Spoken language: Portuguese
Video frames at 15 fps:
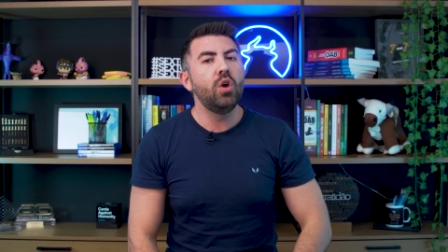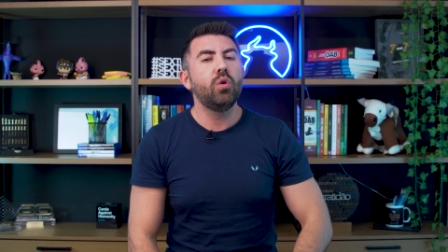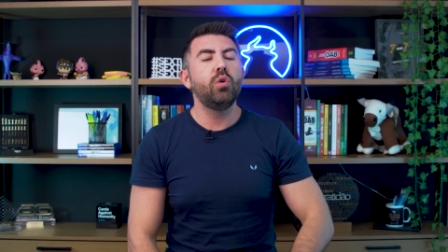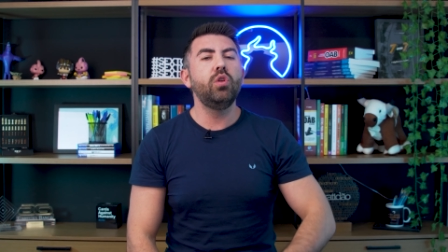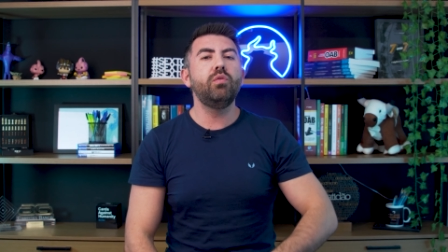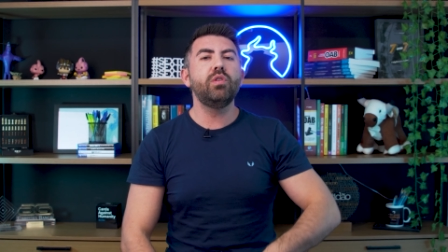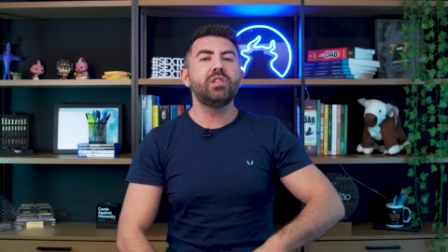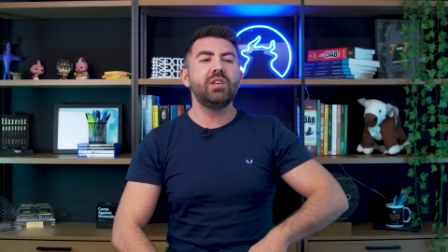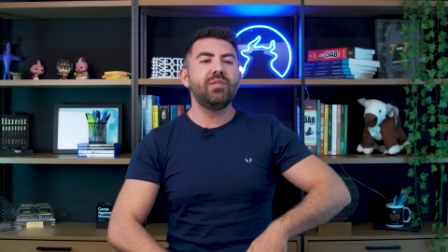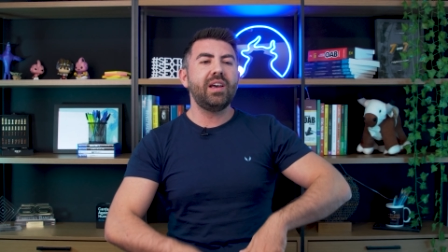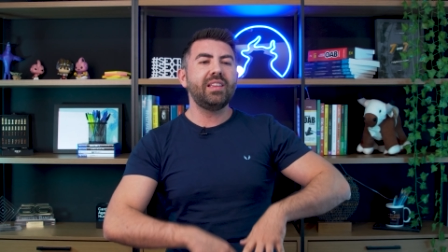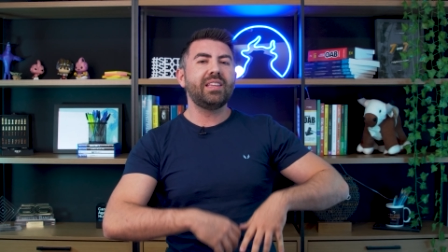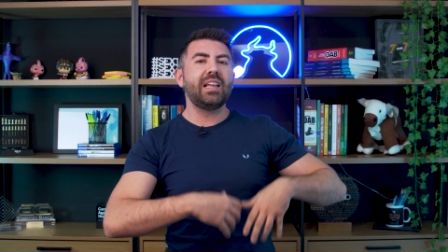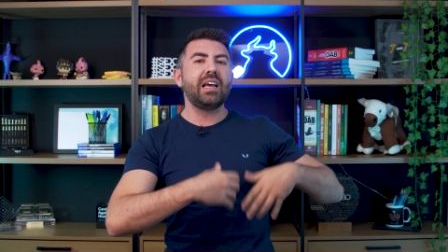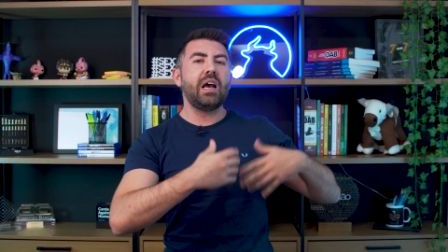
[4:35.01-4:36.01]
Quando você
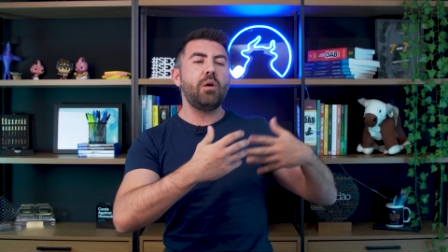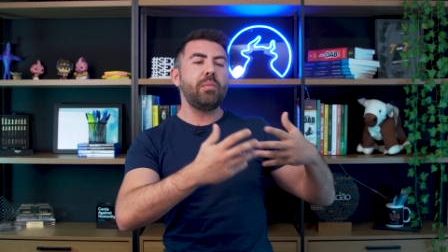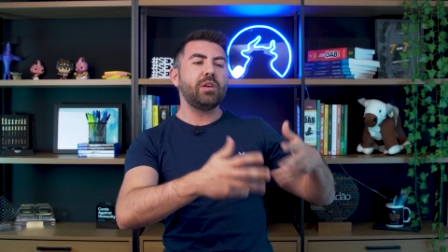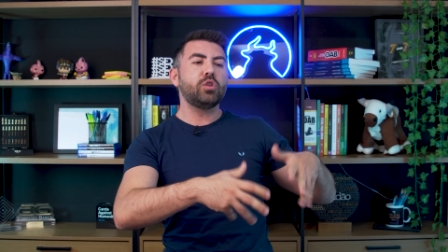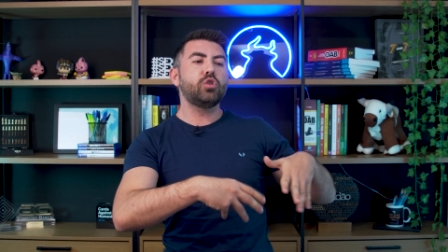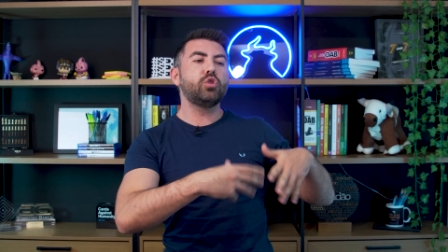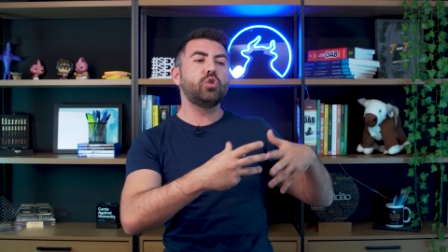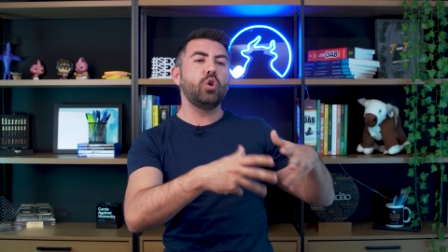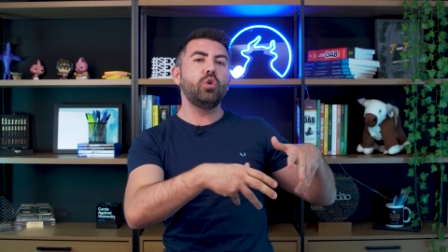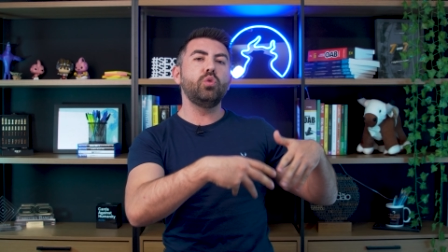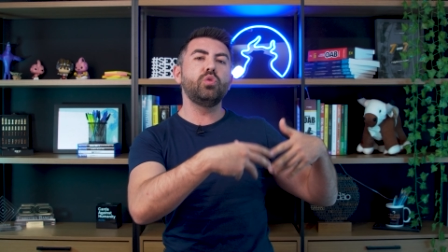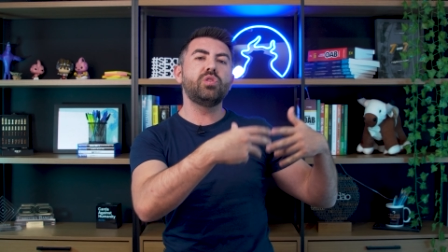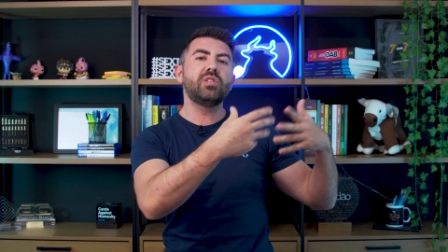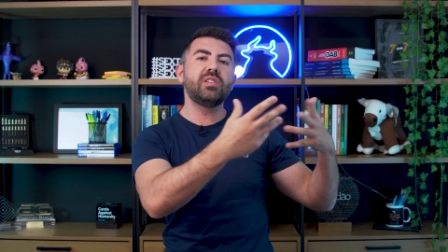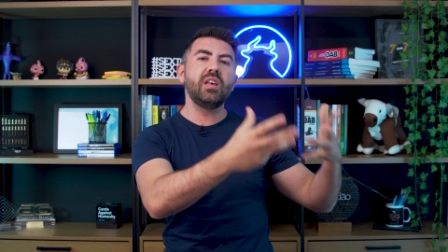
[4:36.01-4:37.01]
vai entregar uma
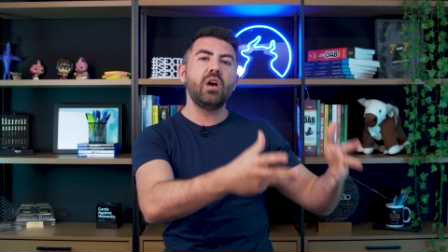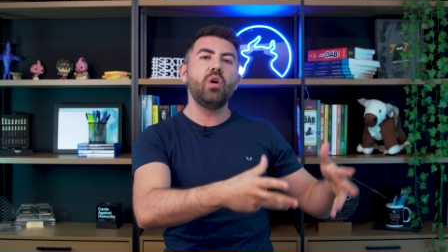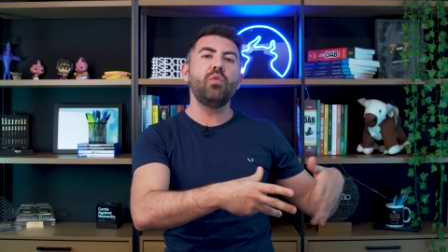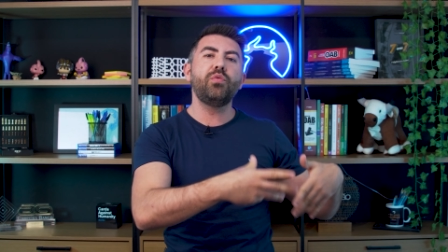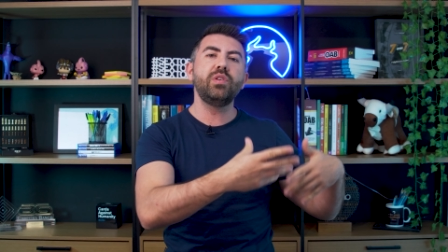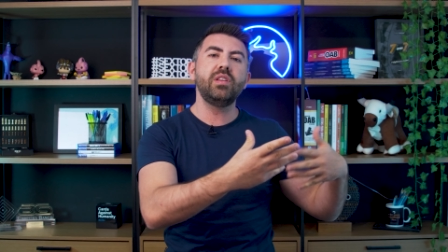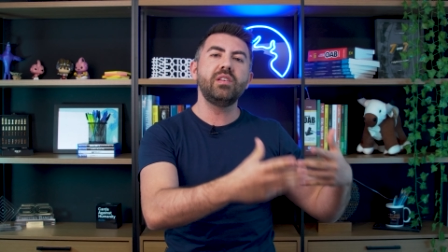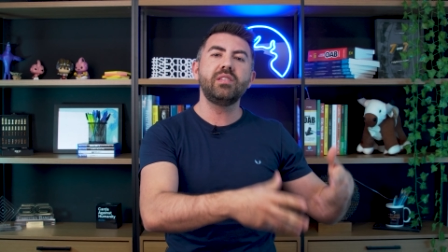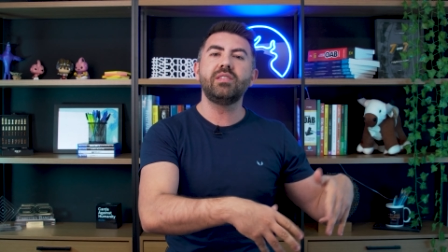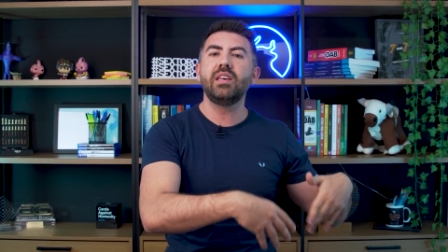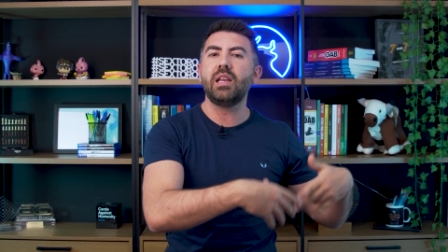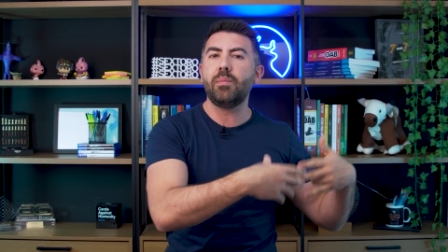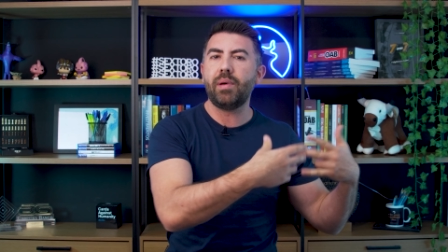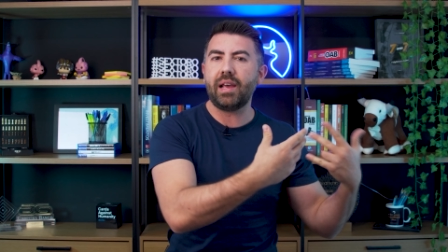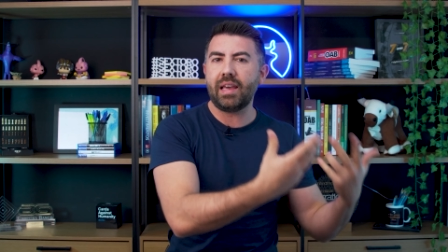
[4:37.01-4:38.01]
solução
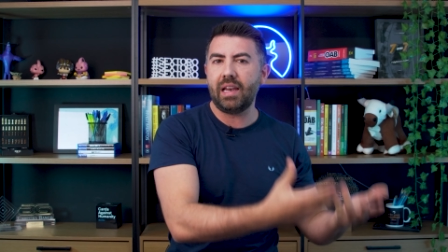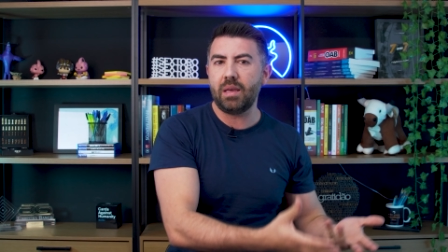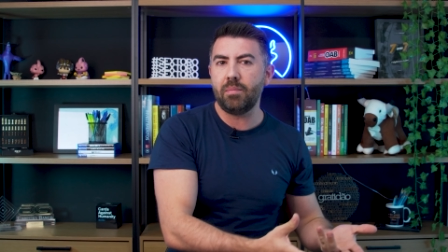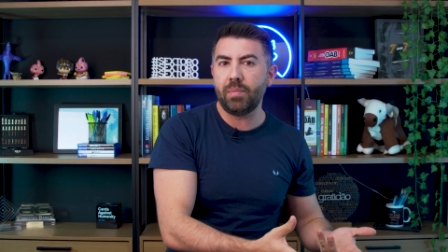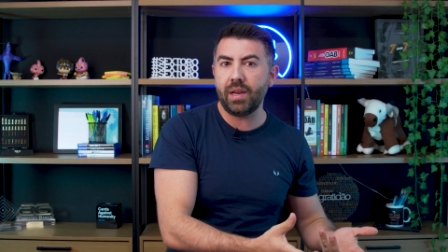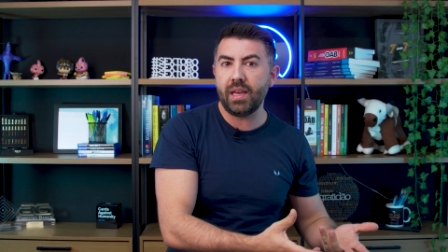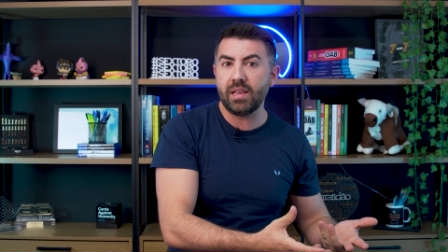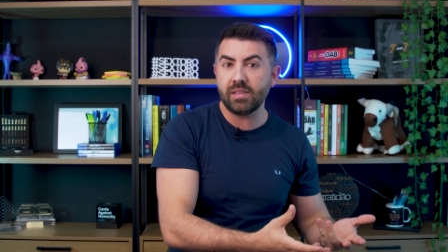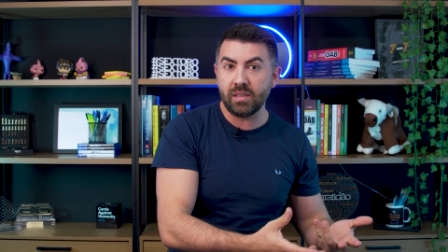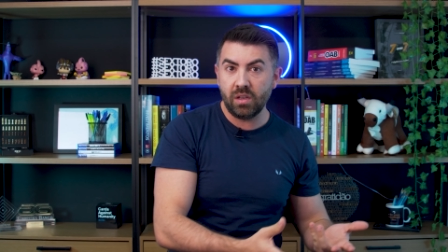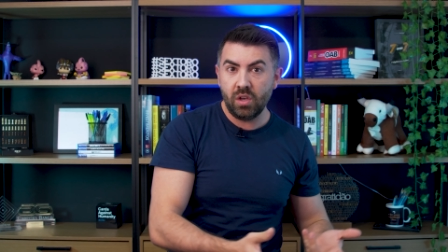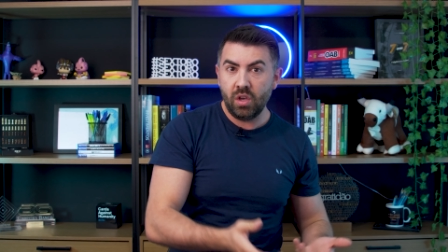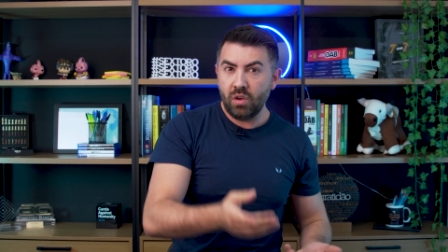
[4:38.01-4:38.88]
financeira para aquela empresa,